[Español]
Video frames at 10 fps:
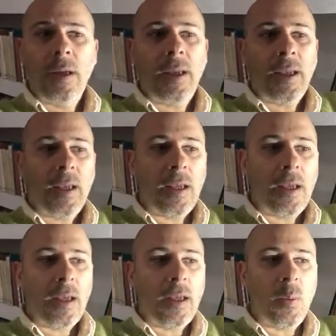
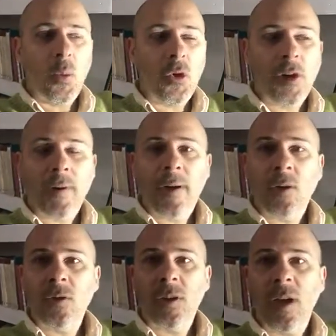que mostraba
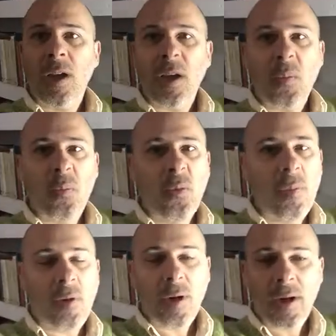cosas que
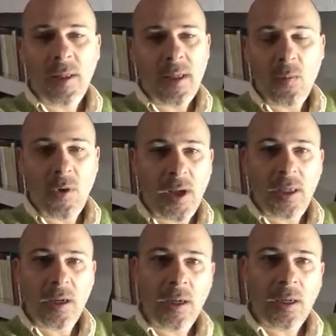muy poca gente
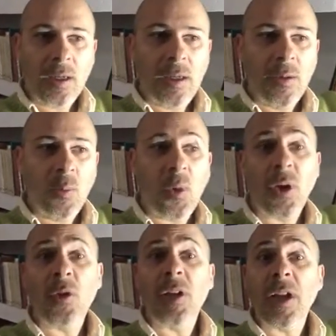muestra,
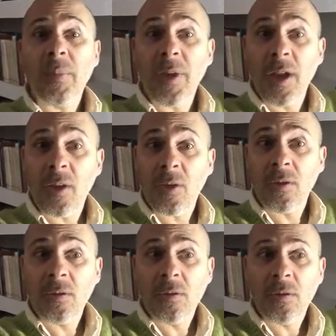porque no tenía
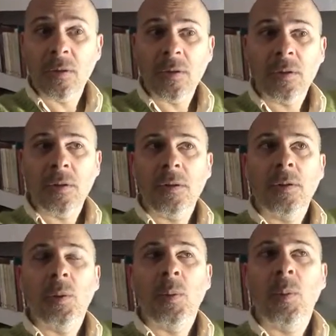miedo,
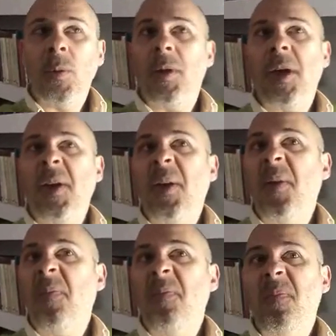
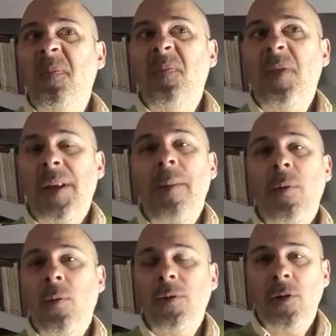porque tenía
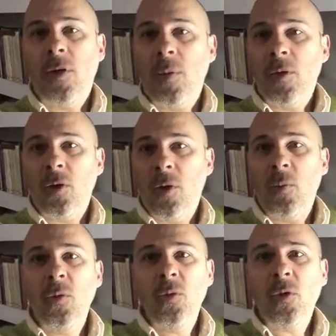prejuicios como todo
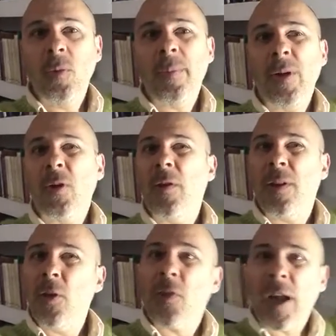el mundo, pero
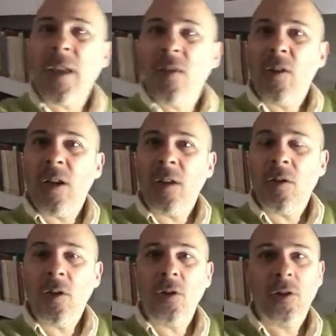de otra índole,
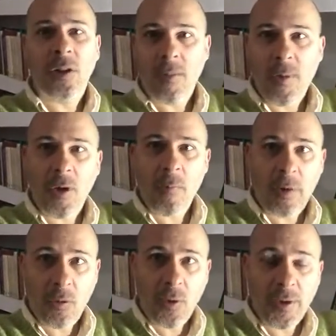no los típicos
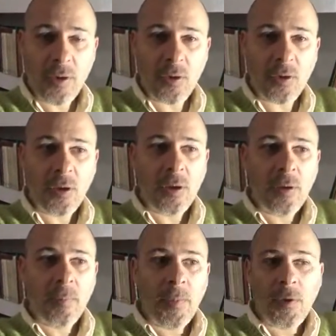prejuicios.
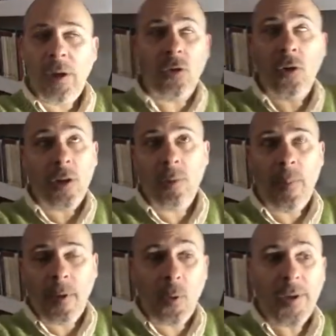O sea, todos
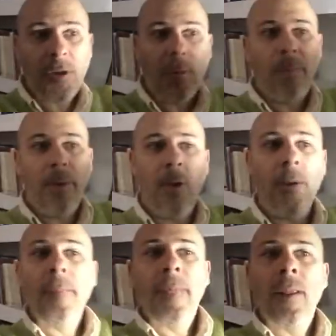tenemos prejuicios, pero